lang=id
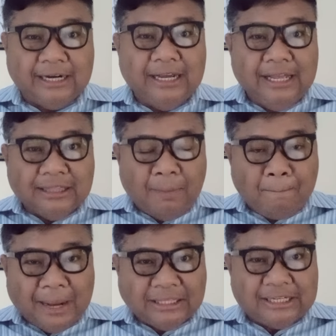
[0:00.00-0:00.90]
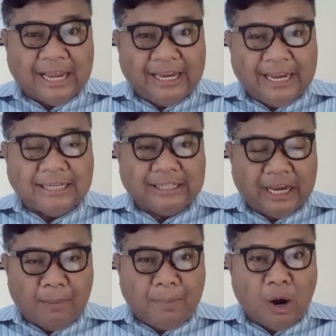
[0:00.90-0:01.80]
tempat saya saya
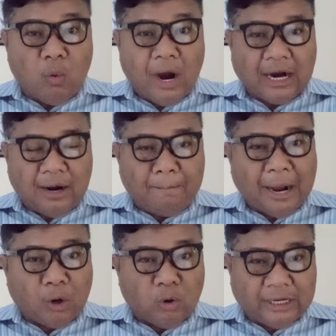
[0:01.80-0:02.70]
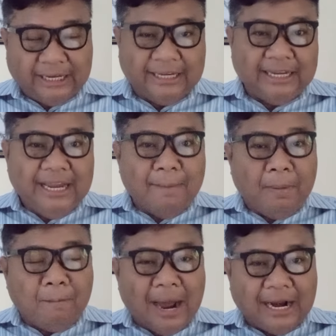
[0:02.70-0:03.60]
bawa ke paroki
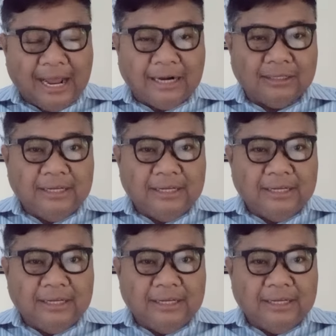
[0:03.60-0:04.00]
Pemalang